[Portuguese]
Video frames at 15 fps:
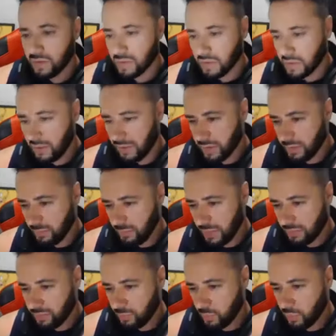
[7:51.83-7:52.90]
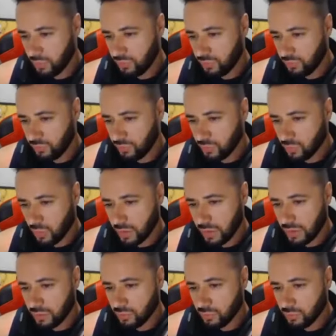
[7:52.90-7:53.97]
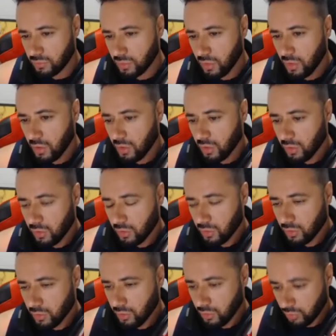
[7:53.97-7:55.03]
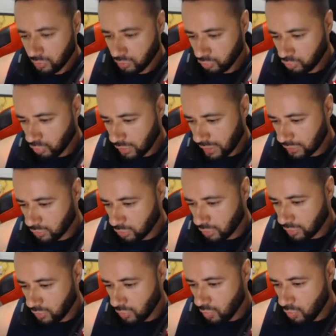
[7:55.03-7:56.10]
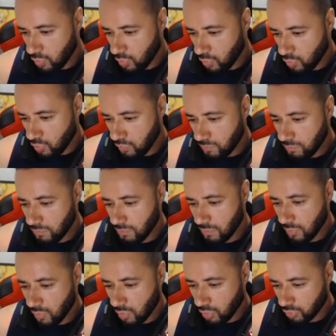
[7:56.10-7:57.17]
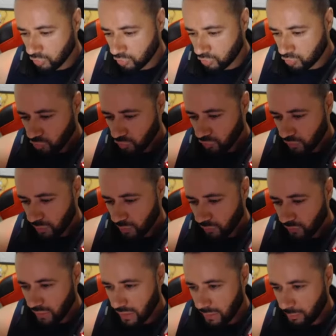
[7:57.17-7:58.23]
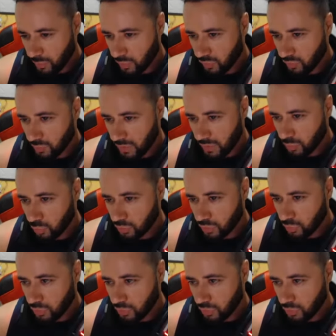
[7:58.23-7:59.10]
Galera, match point, vitória aí do, do jogador. Um monstro. Vamos ver na próxima luta o